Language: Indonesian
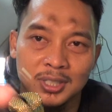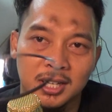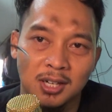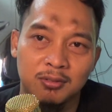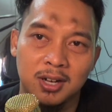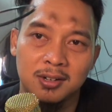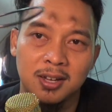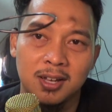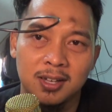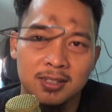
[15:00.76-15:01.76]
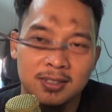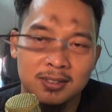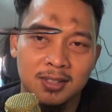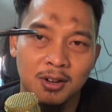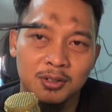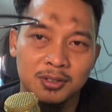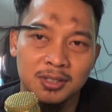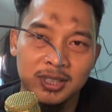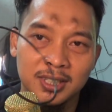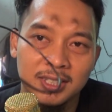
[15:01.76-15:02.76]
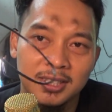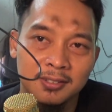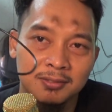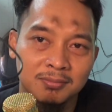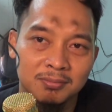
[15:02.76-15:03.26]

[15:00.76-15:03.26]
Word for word: yang keluar tahun ini,